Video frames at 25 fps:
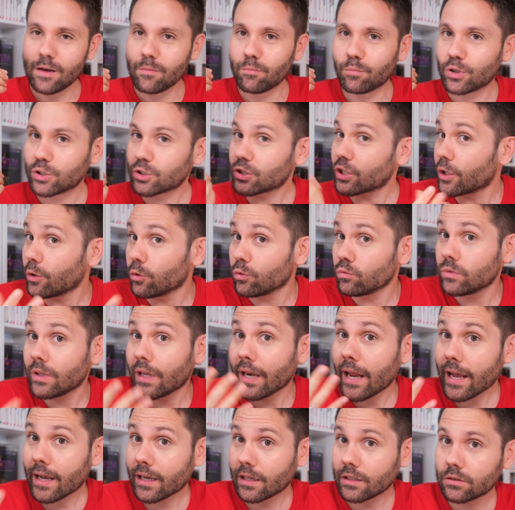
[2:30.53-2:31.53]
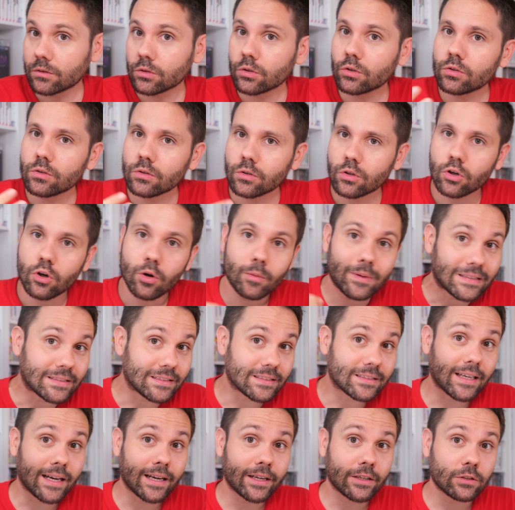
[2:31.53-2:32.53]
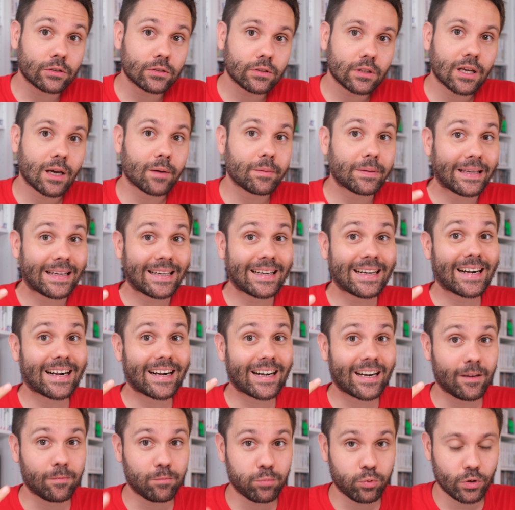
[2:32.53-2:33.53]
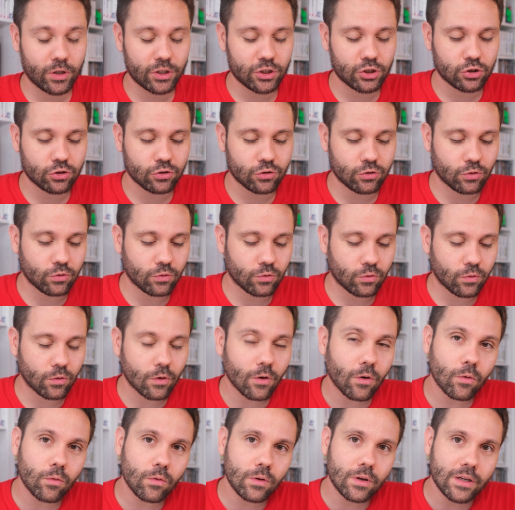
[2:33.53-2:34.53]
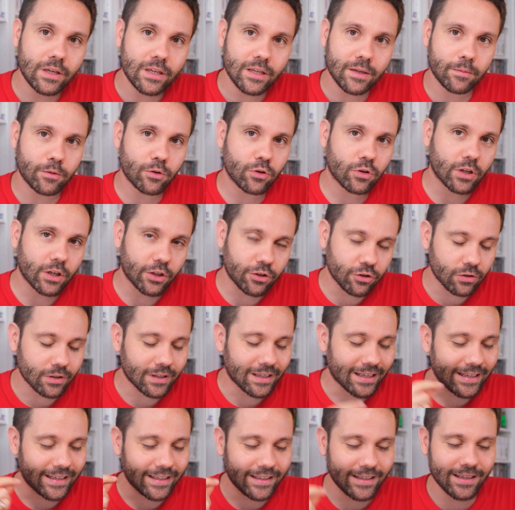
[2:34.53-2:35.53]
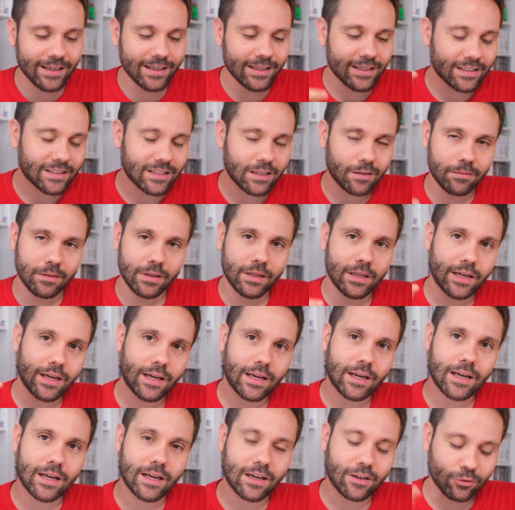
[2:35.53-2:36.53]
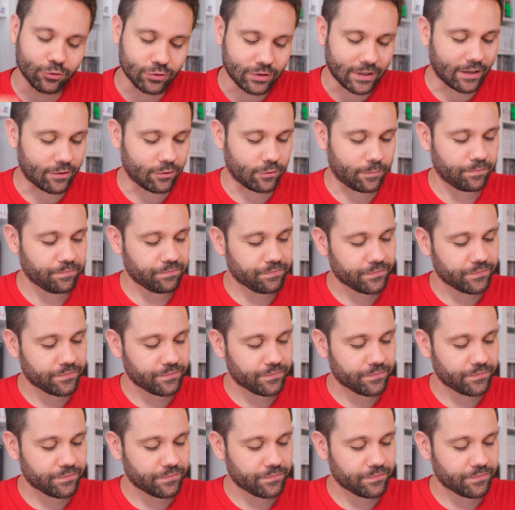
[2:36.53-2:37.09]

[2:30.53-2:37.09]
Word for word: Pues en un directo comentaron que habían repuesto un libro que yo quería que se había agotado,